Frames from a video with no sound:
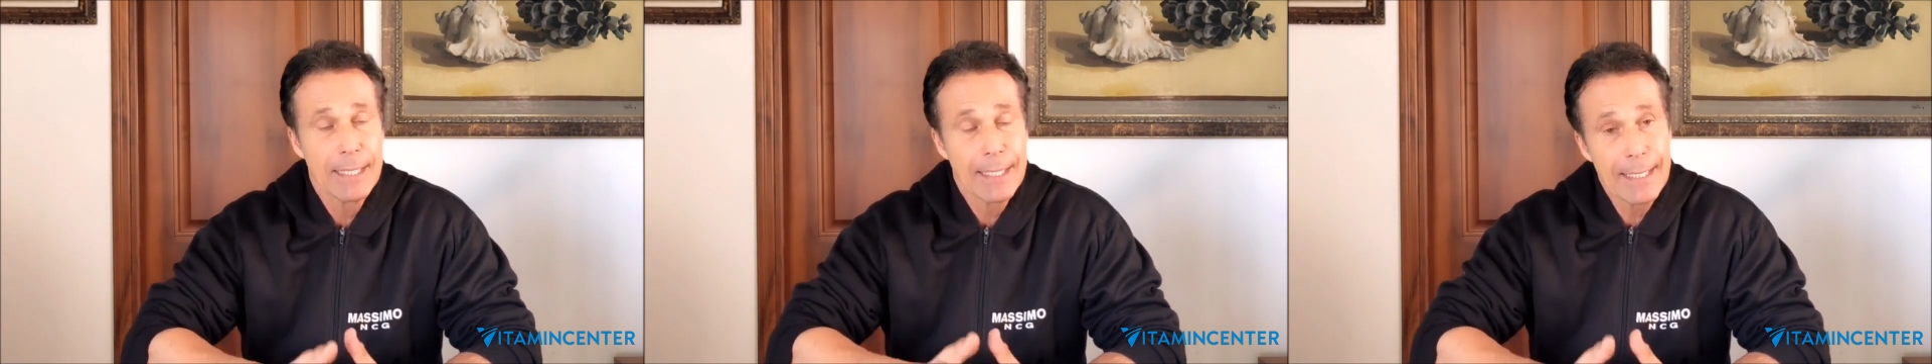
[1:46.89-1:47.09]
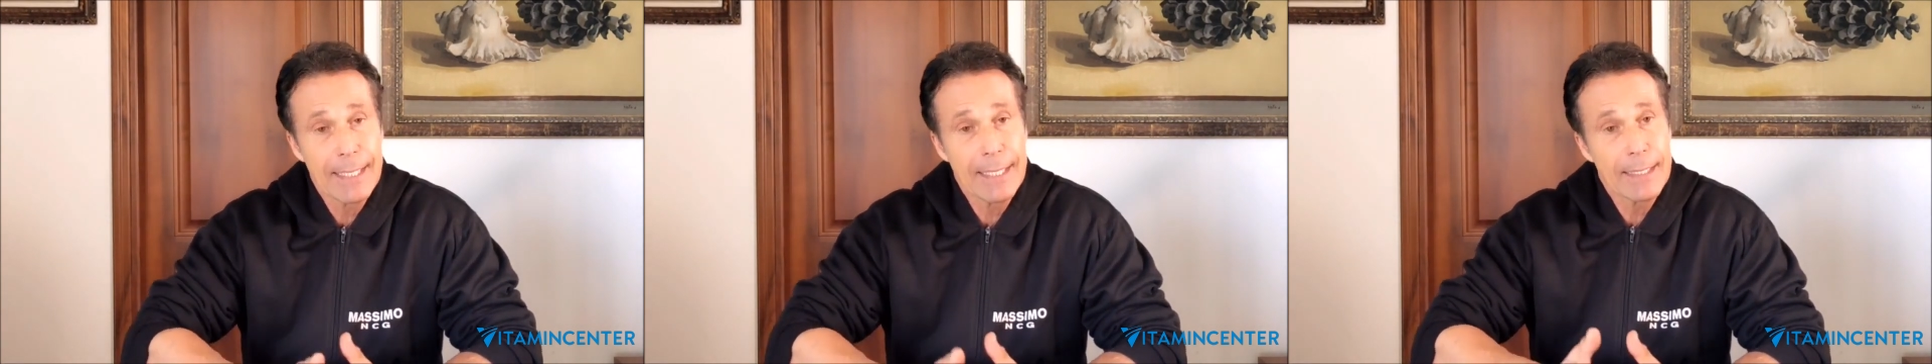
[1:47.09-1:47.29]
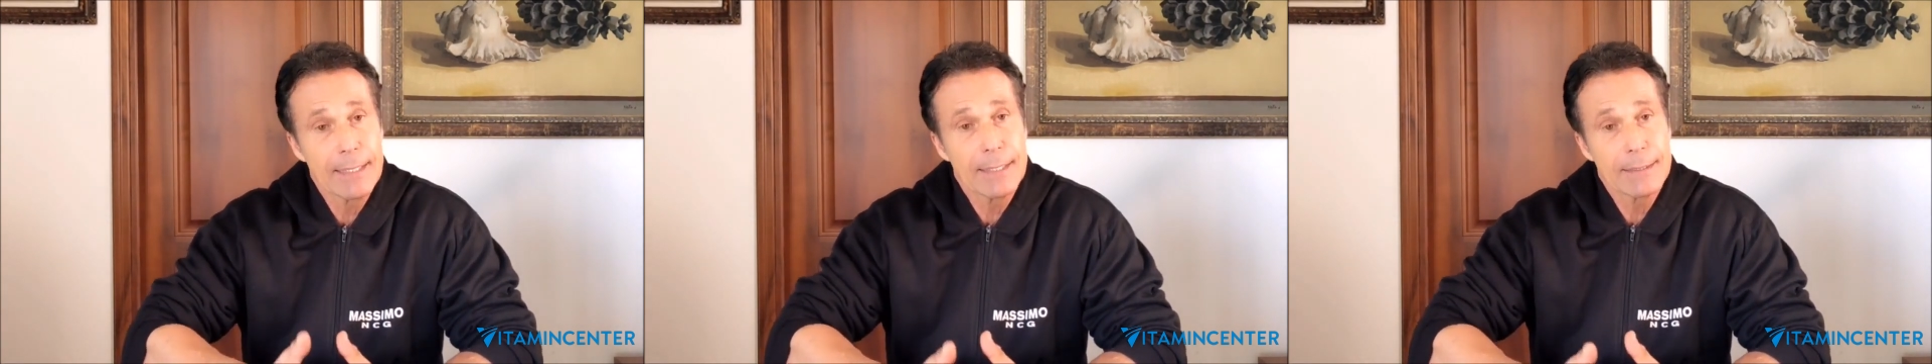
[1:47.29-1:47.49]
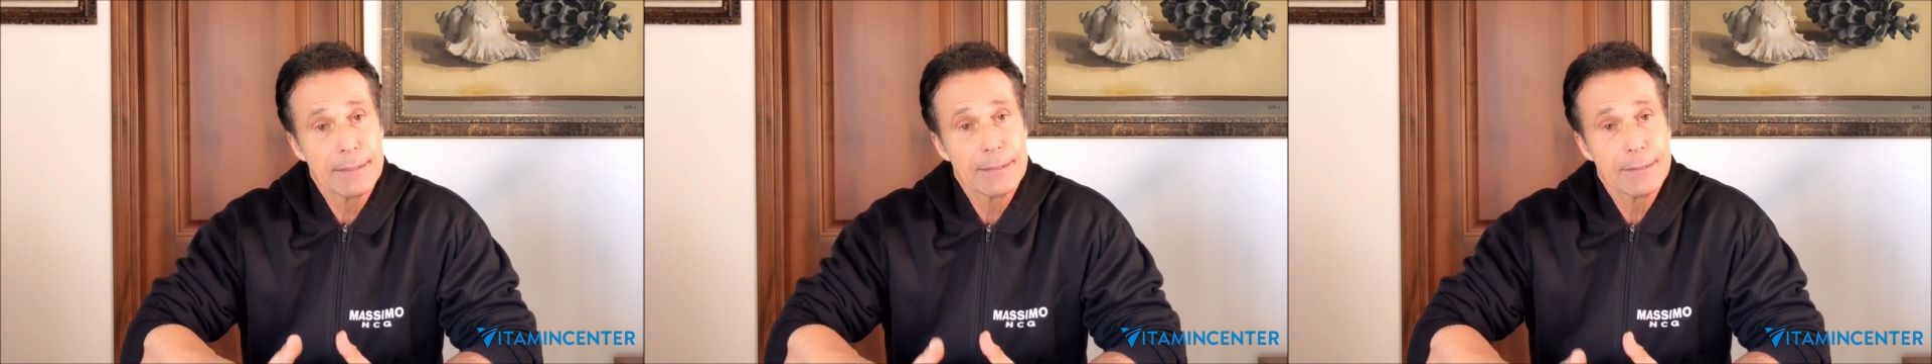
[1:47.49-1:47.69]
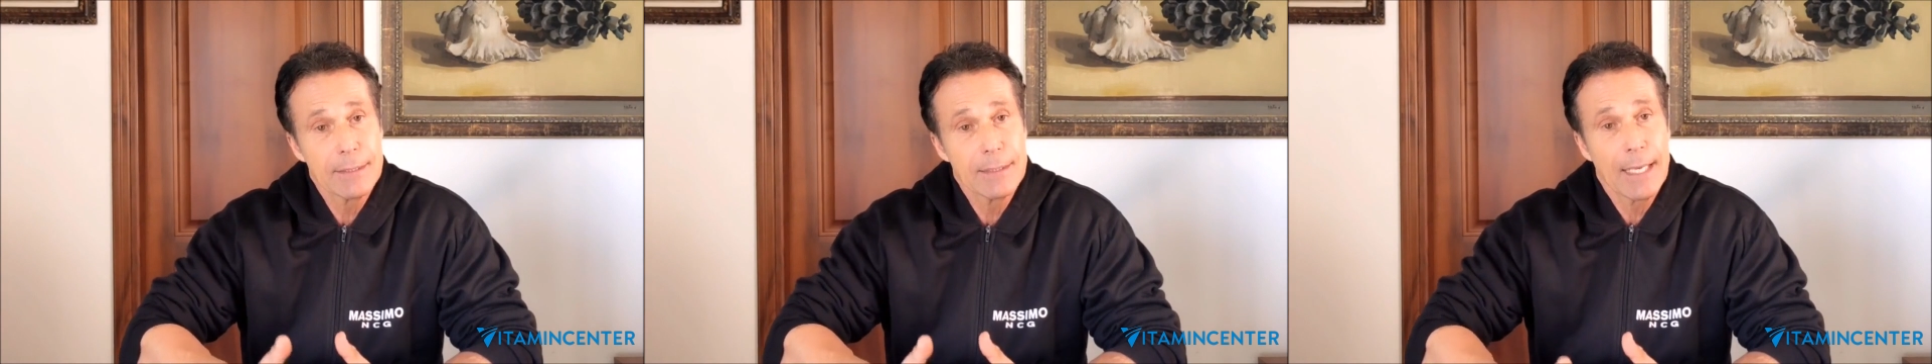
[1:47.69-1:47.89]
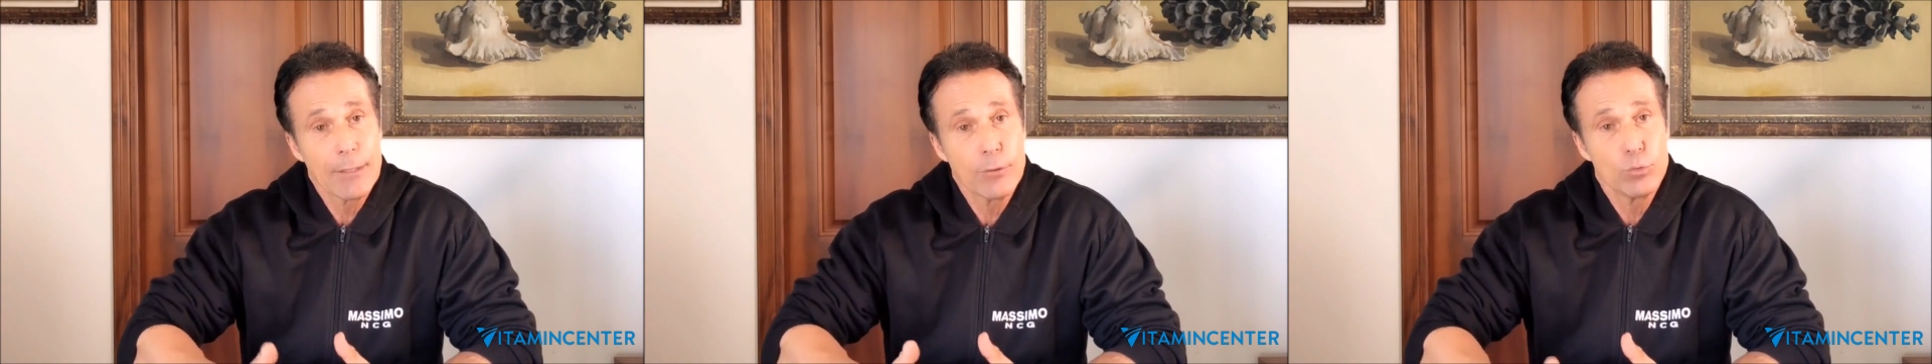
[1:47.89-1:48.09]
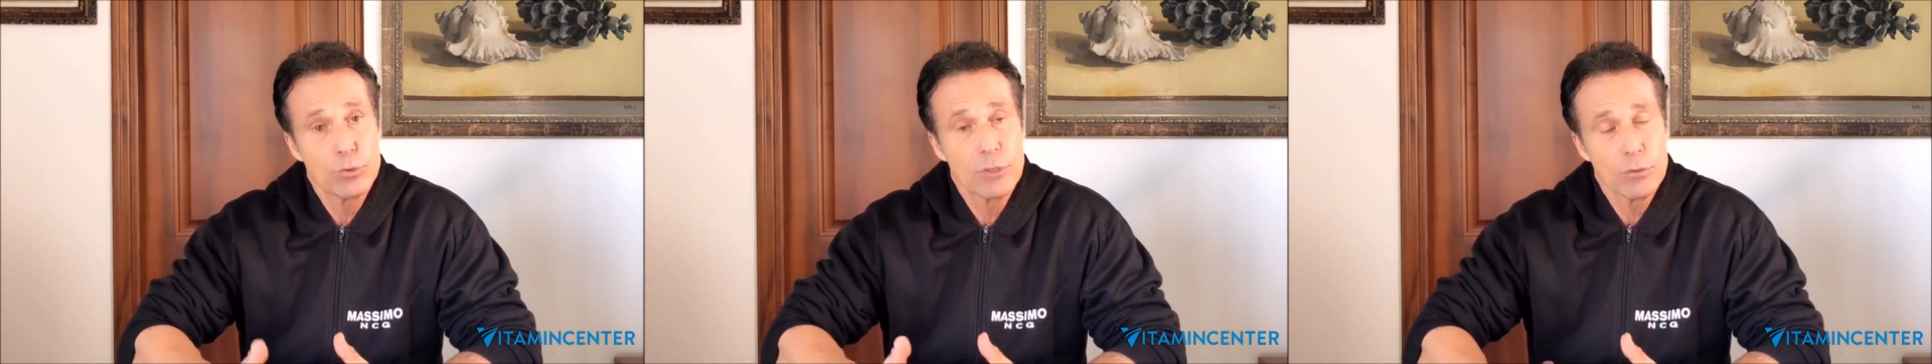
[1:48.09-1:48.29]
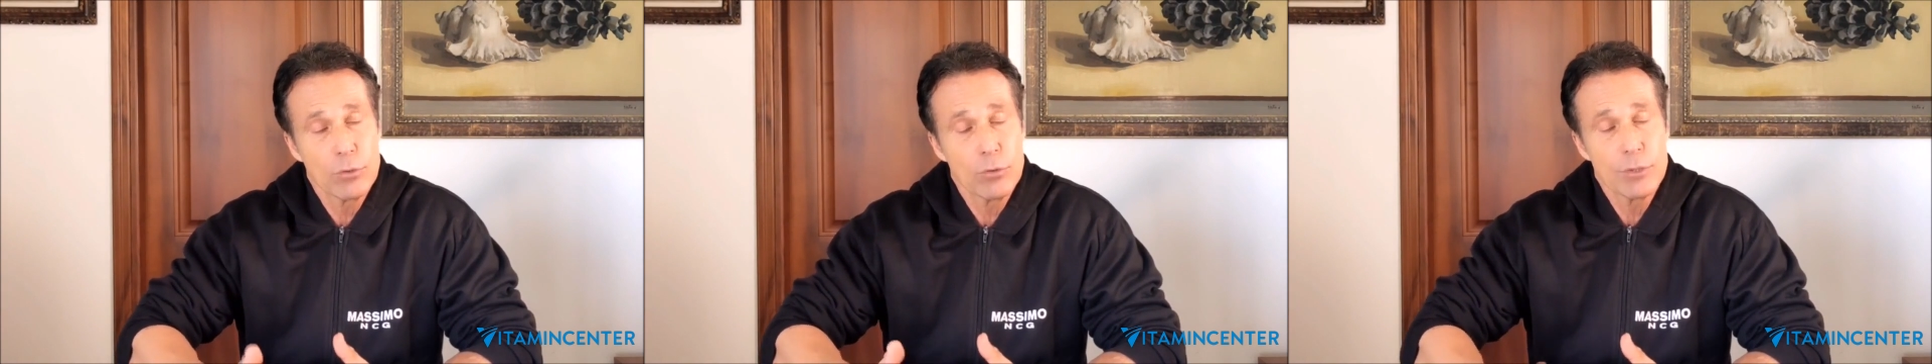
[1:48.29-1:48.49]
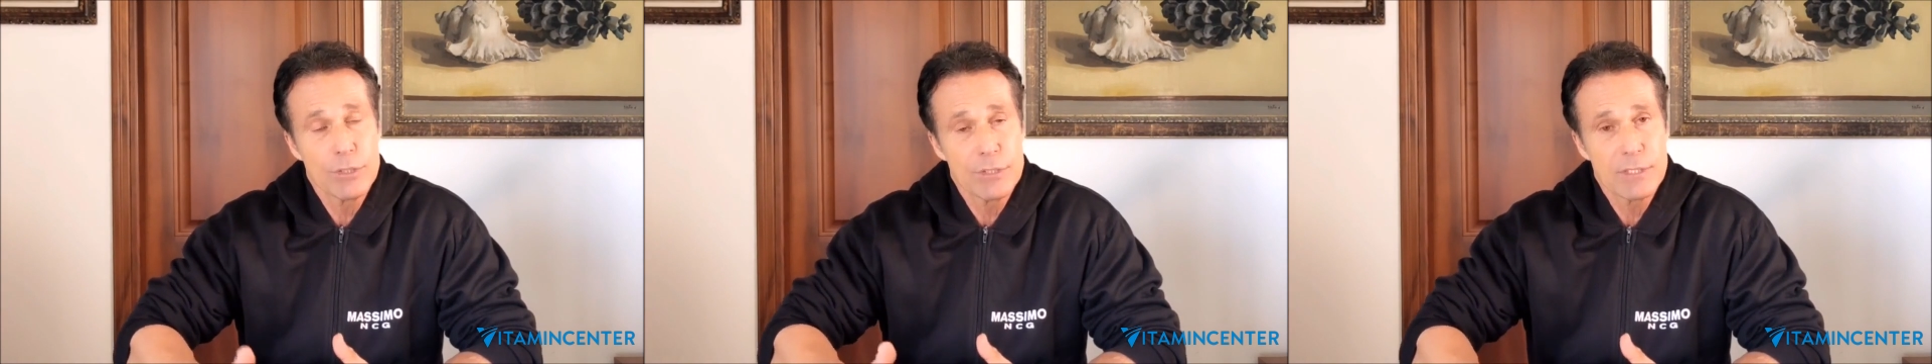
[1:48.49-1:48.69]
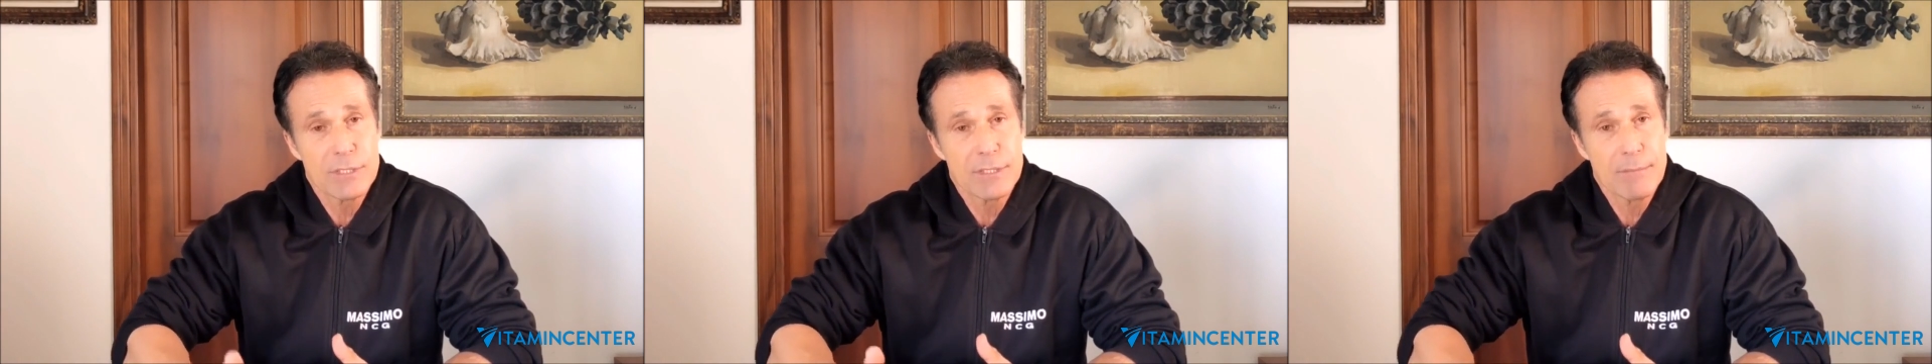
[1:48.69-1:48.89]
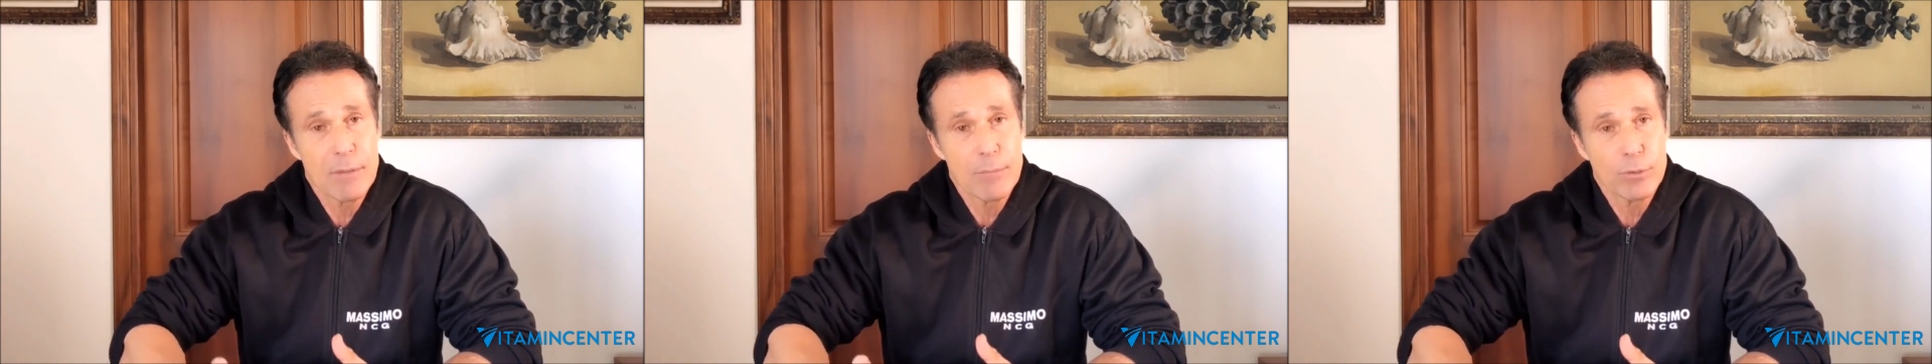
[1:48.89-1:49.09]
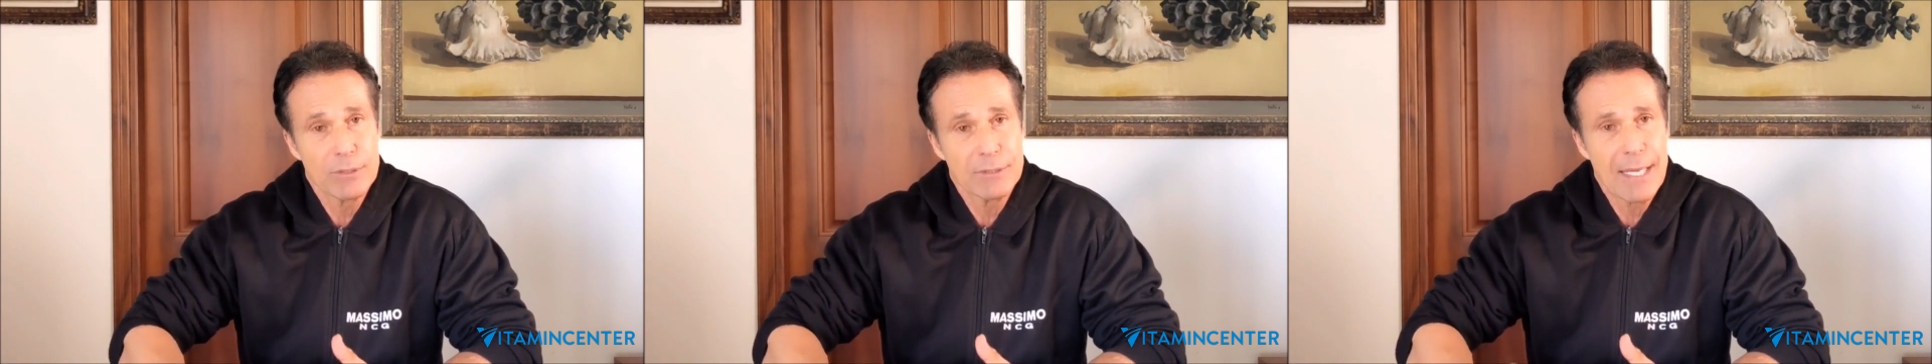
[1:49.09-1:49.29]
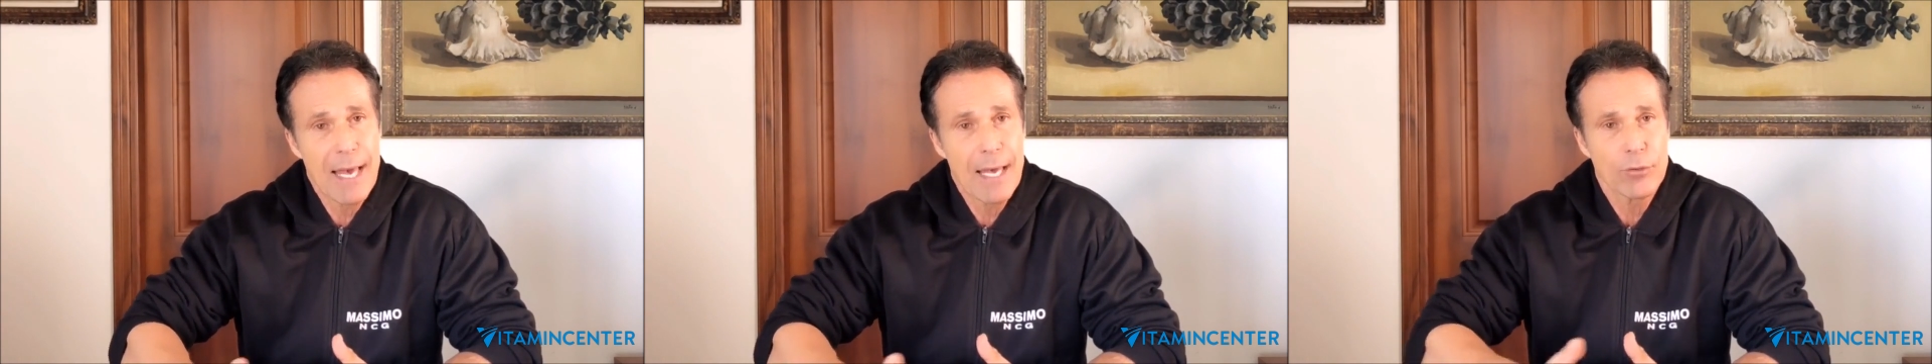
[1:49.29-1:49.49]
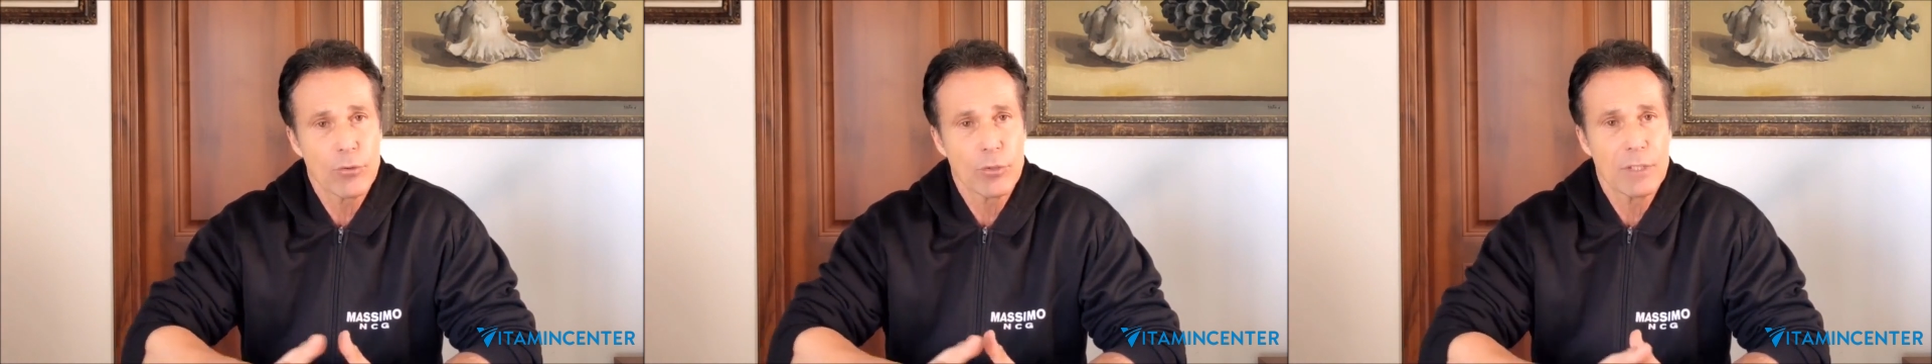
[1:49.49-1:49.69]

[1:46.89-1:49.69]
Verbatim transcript: che aiutano il sistema immunitario.